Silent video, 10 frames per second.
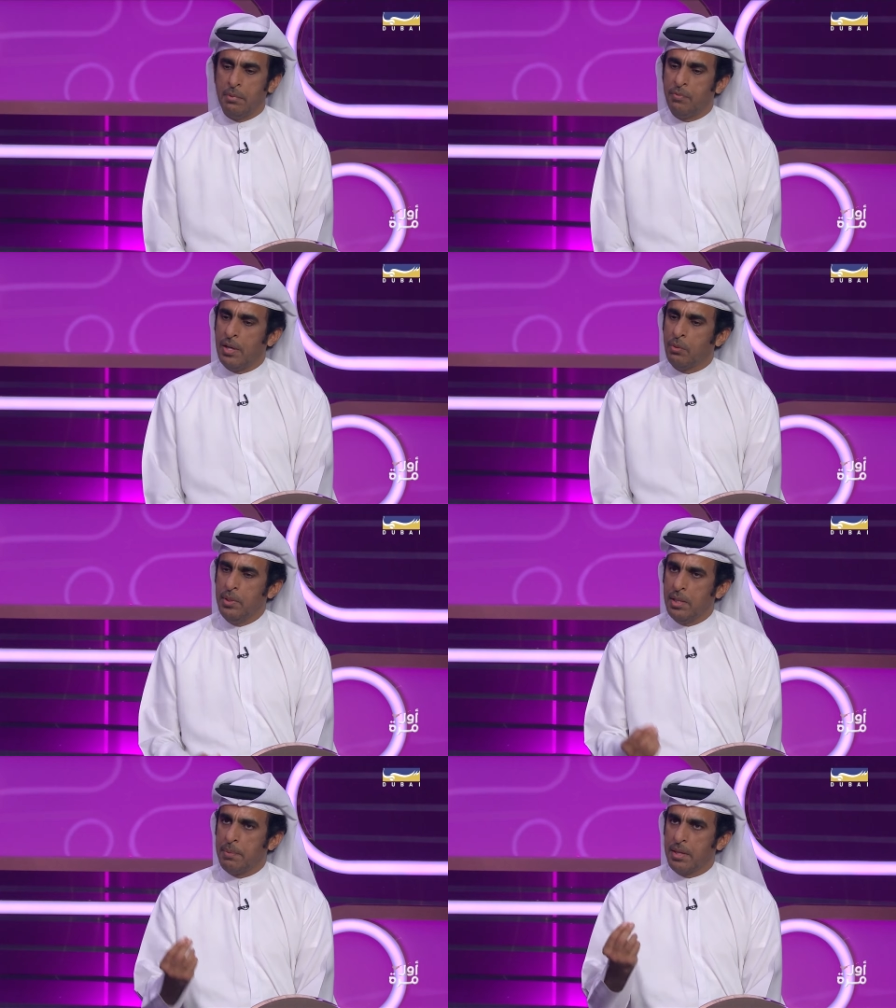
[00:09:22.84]

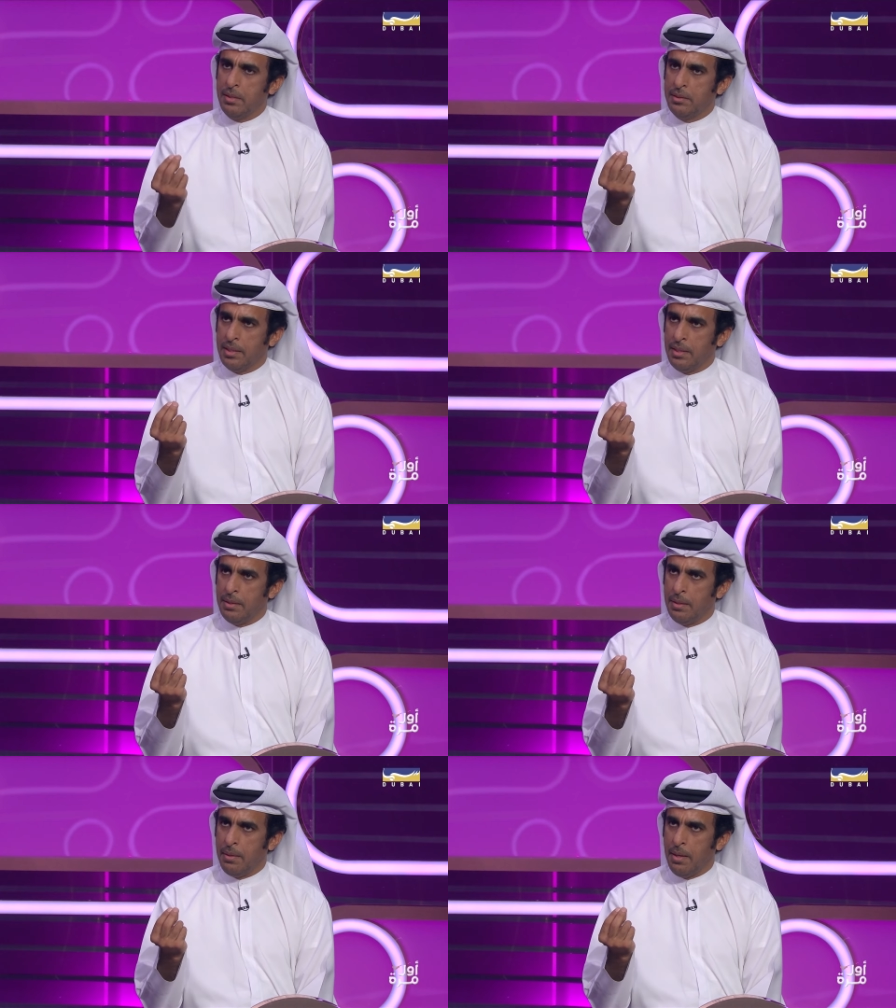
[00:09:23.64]
فاقول لك مرات يا
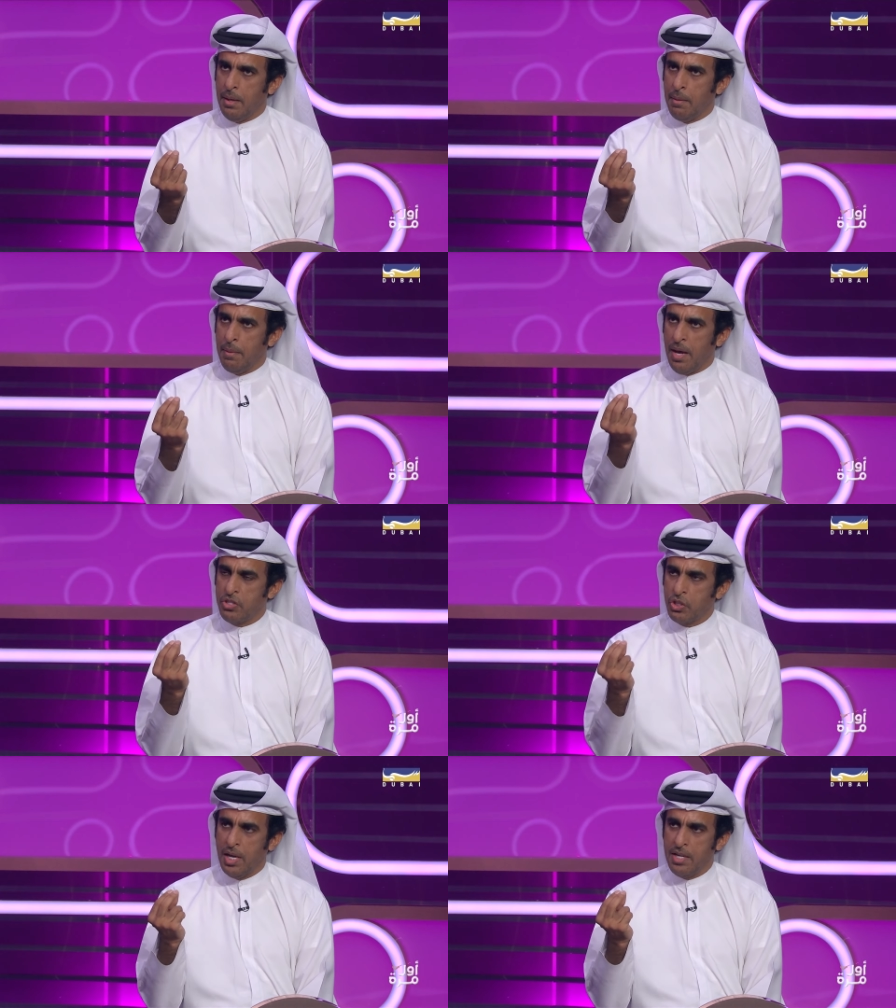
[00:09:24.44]
اخي
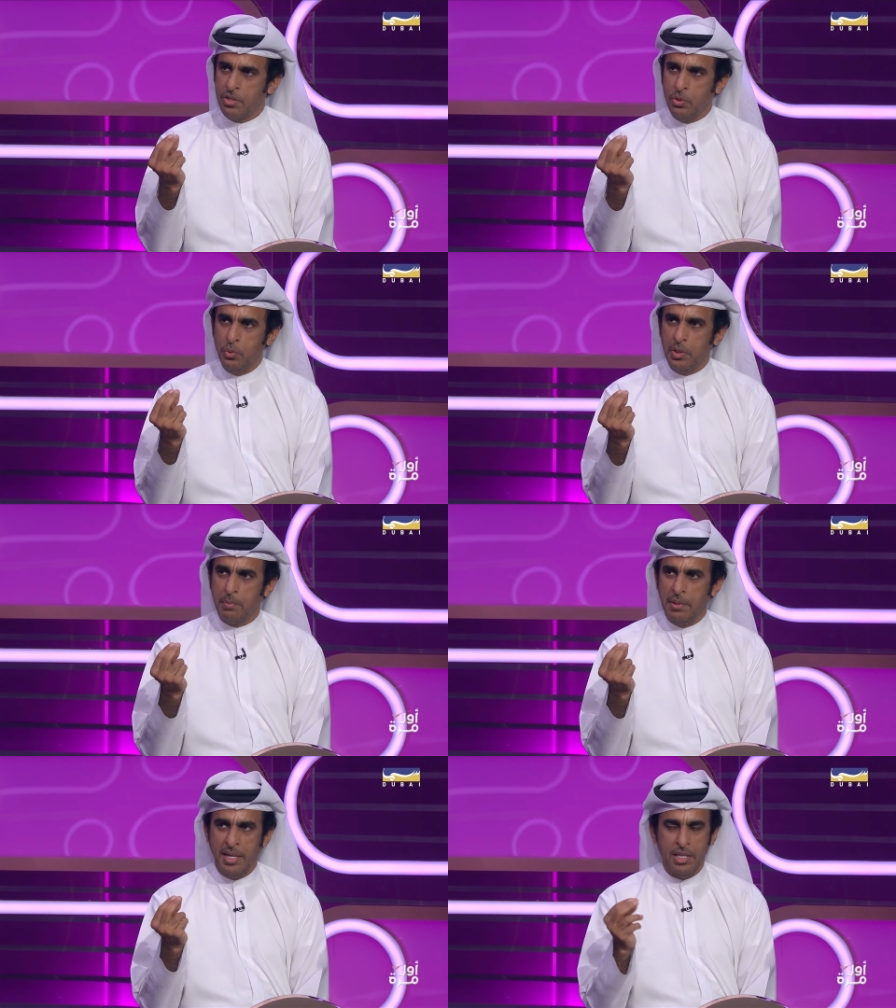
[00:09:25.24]
اشخاص
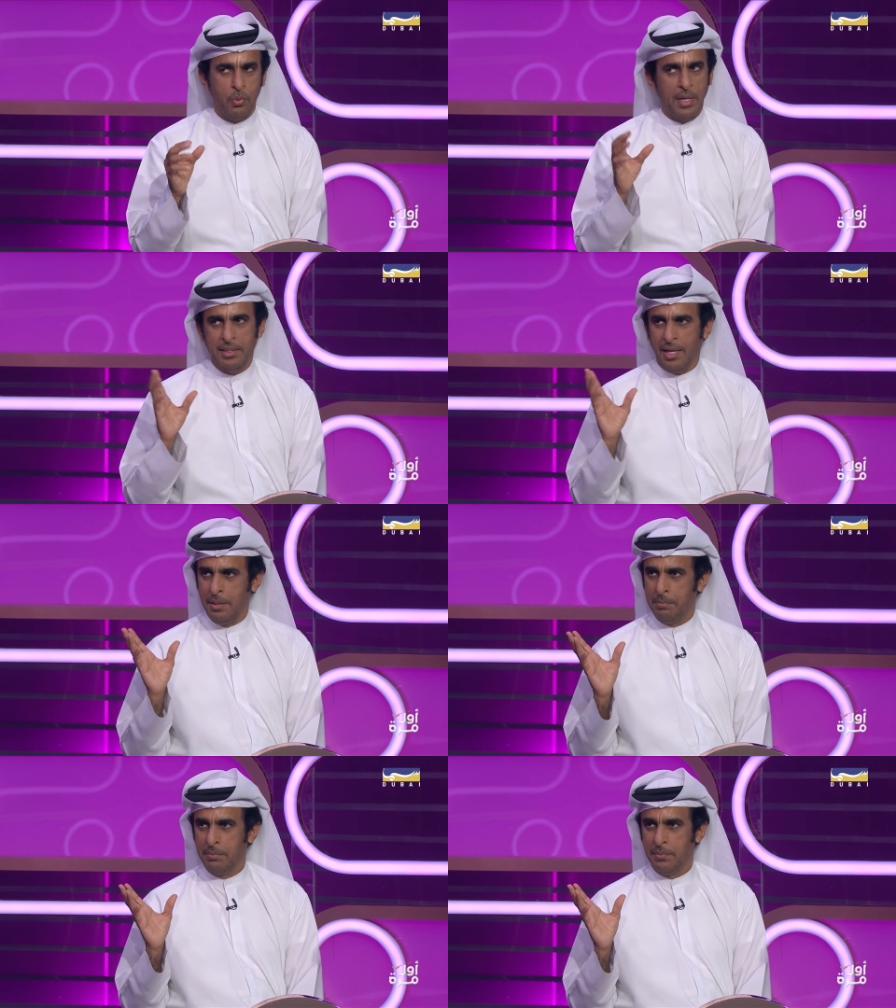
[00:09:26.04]
يجونك من حيث لا
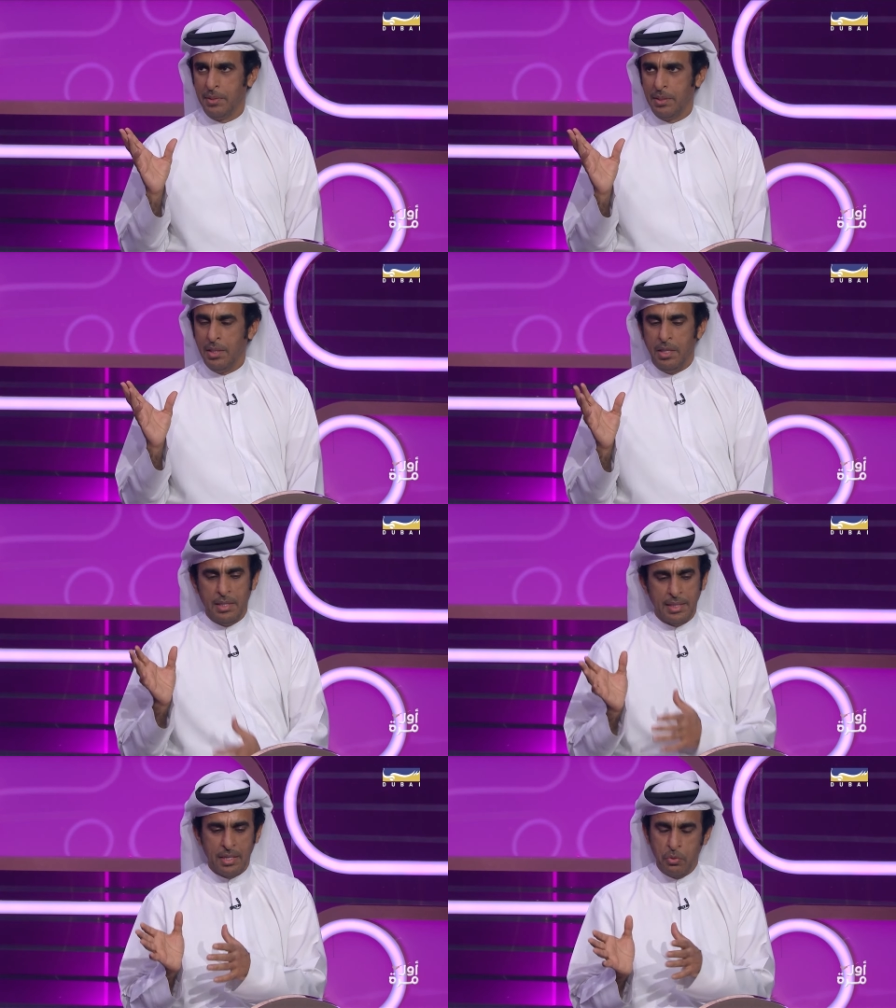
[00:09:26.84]
تعلم نعم
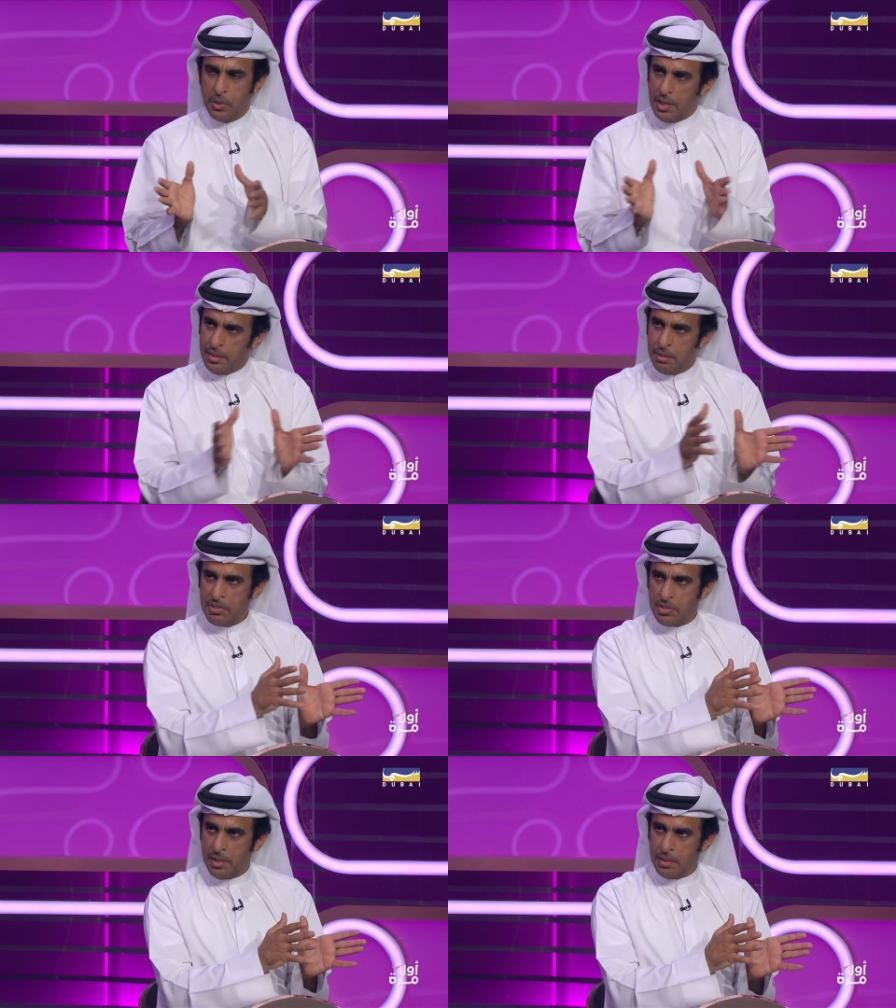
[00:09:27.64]
يغيروا لك ايضا
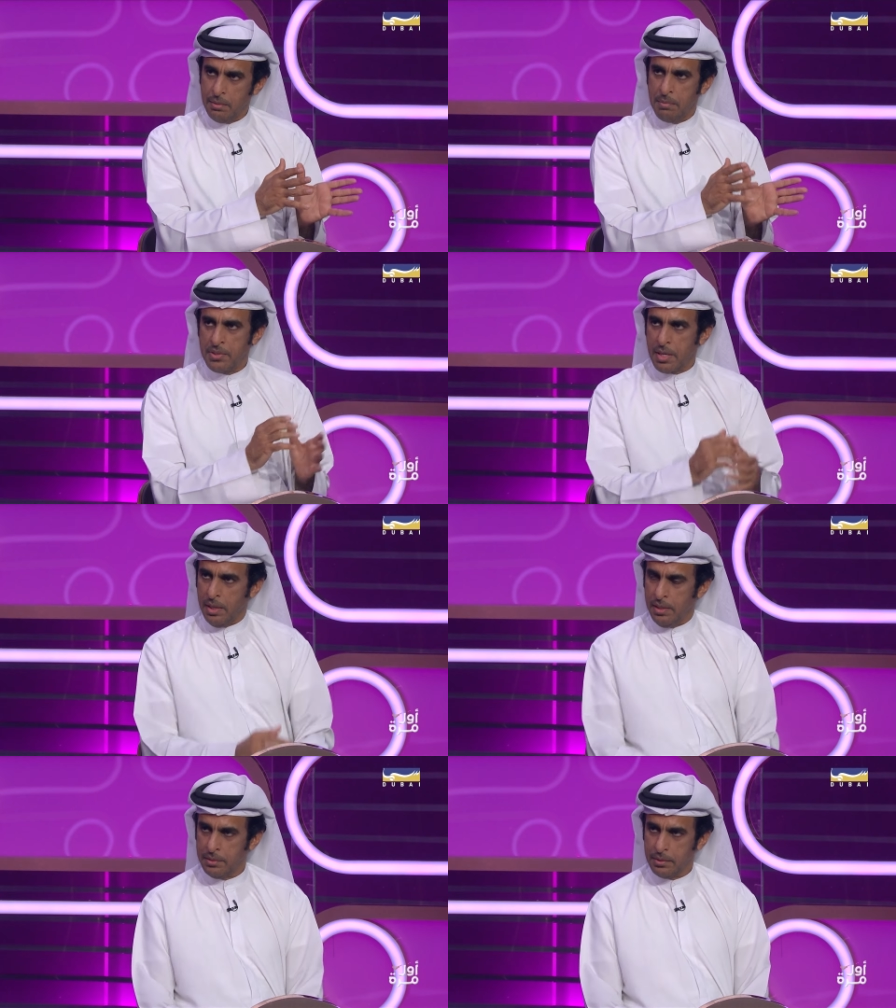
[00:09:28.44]
مسار مسار
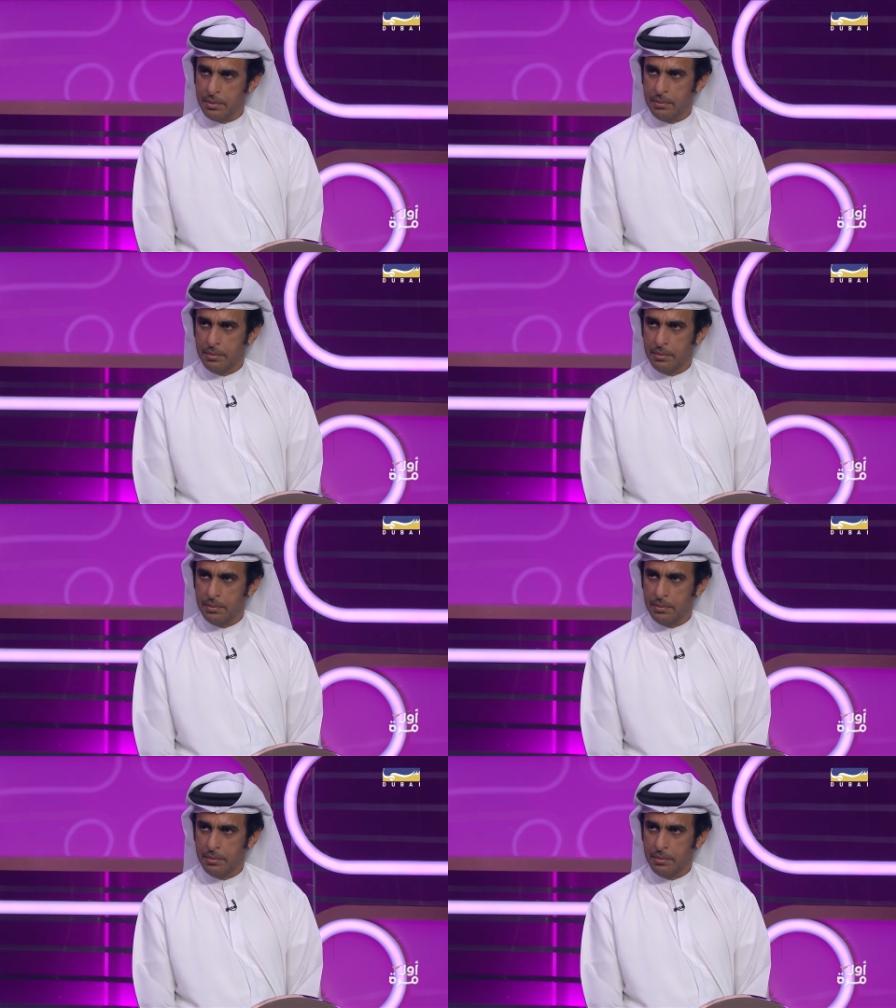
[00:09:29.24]
حياتك